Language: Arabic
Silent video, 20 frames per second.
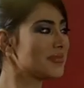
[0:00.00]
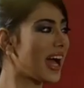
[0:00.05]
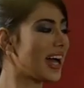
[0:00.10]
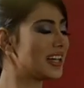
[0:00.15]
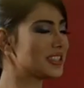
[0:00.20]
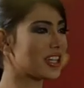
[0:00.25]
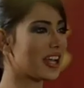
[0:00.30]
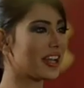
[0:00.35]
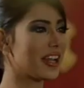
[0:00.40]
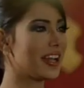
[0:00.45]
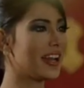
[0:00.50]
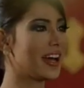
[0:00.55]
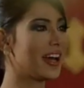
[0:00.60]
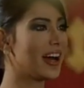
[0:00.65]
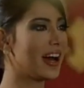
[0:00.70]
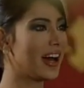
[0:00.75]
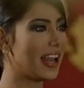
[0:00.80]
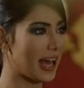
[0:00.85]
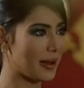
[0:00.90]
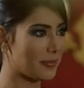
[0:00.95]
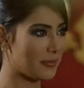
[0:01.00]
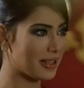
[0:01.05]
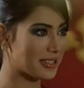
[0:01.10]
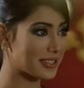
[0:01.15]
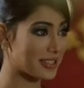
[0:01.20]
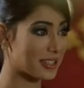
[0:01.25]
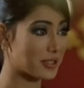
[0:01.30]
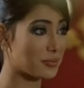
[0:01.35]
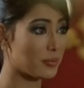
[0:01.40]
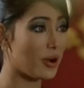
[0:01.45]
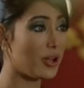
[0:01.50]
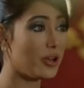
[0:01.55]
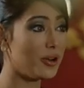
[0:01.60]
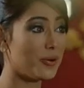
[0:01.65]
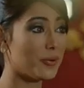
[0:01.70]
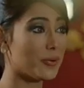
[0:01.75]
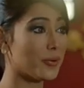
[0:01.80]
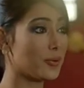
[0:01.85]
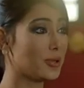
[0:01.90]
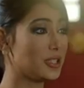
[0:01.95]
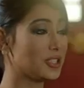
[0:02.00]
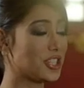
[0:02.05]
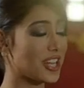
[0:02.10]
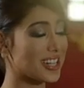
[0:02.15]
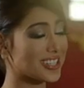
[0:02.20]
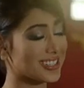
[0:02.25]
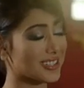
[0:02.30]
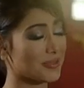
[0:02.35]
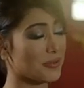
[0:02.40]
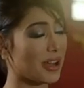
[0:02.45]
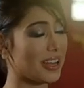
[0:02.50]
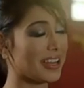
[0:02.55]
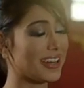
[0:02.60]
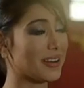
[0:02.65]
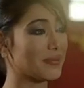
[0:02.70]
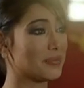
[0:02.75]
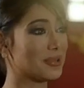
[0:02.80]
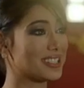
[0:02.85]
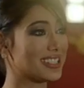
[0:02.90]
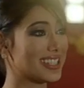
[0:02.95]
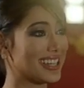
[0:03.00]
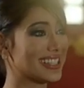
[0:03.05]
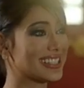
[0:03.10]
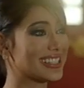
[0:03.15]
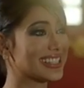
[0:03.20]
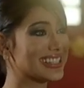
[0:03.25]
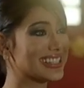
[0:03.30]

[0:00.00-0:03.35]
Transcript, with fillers: عشان انا العب باسكت بول والجيرزي مالي نمبر 6